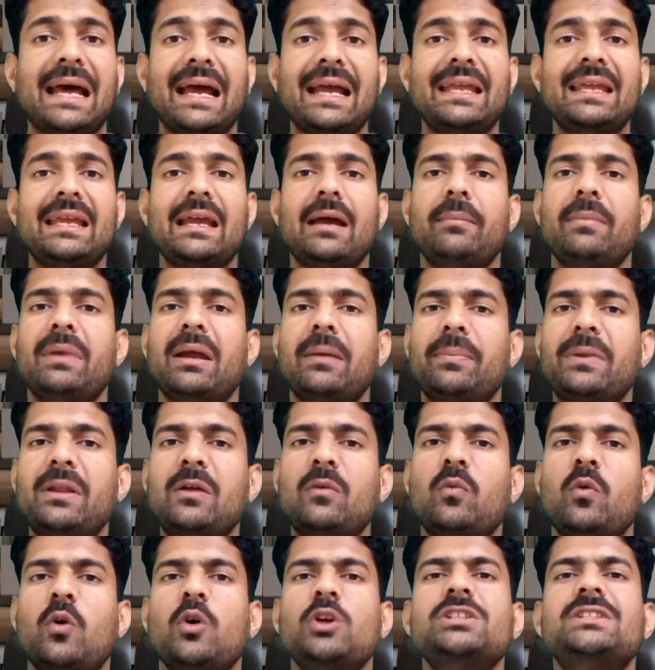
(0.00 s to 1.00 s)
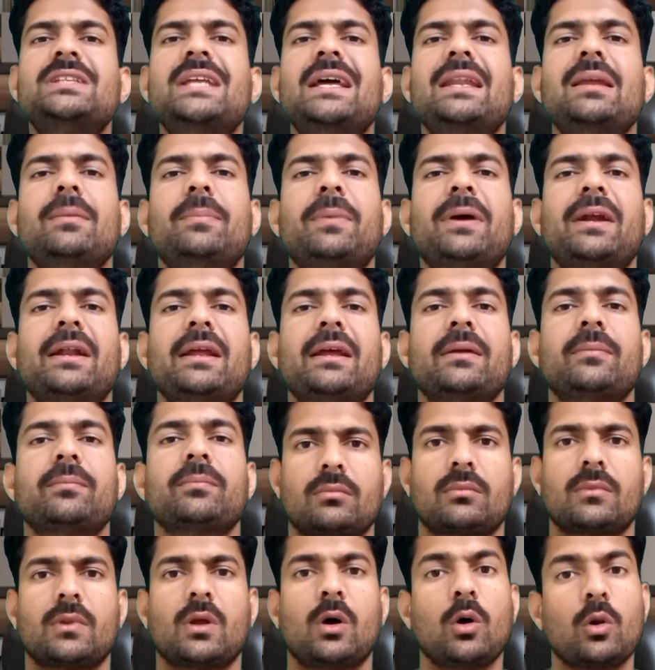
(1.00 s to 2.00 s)
ना ही हमें अपनी वॉइस देनी पड़े
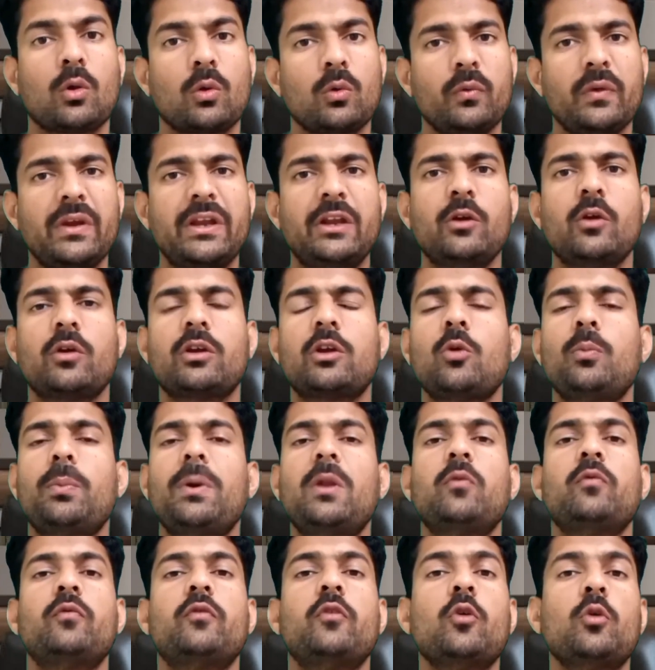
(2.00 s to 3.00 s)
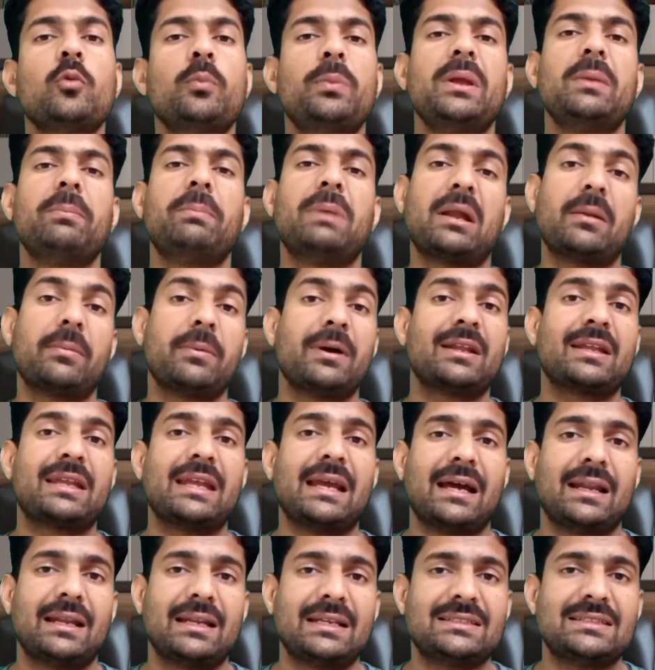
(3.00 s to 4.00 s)
और उन वीडियो के ऊपर व्यू भी भर भर
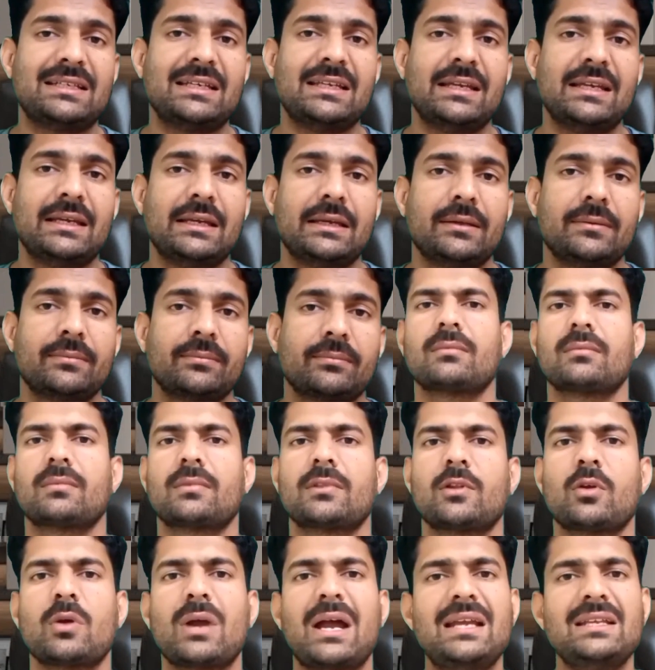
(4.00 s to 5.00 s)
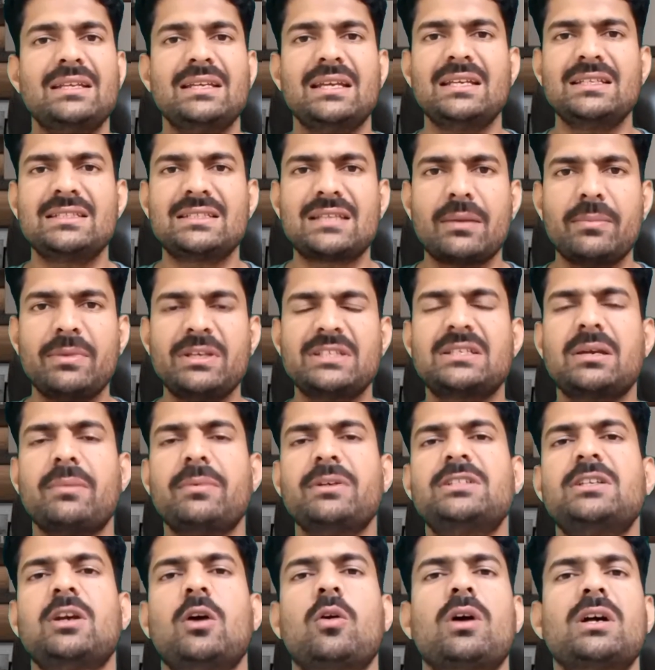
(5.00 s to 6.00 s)
के आने चाहिए तो गाइज इन सभी
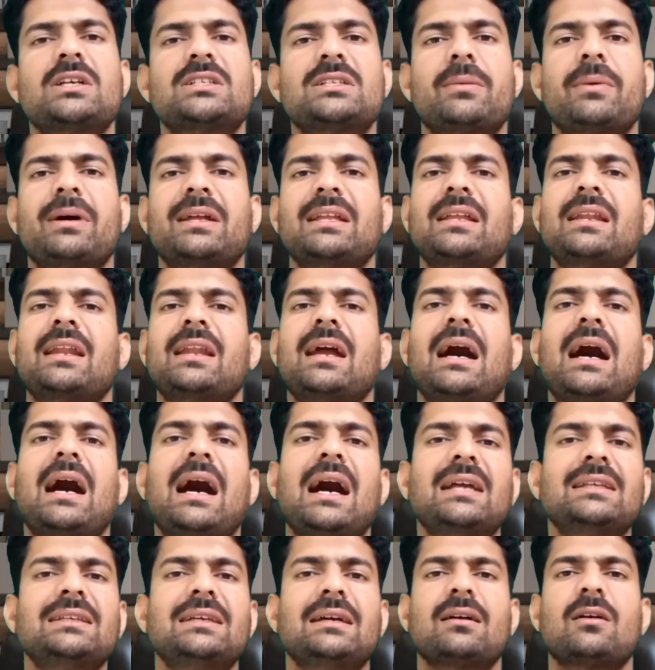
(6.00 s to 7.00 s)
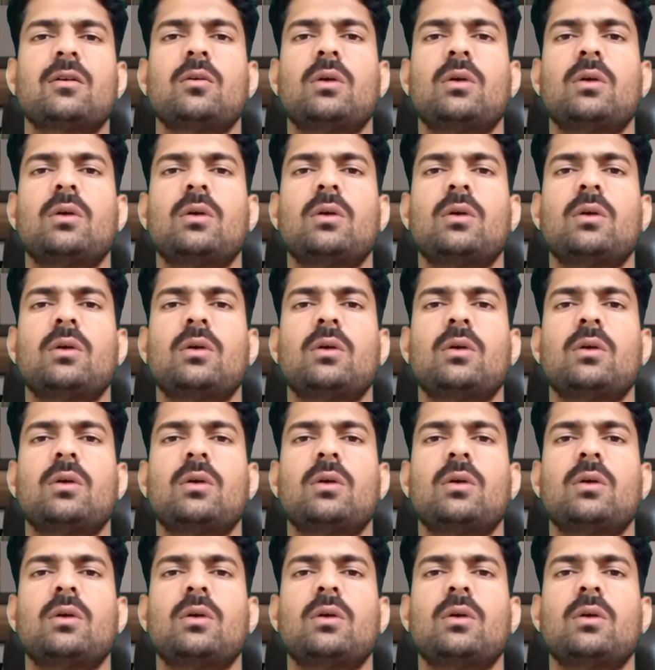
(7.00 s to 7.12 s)
समस्याओं का समाधान आज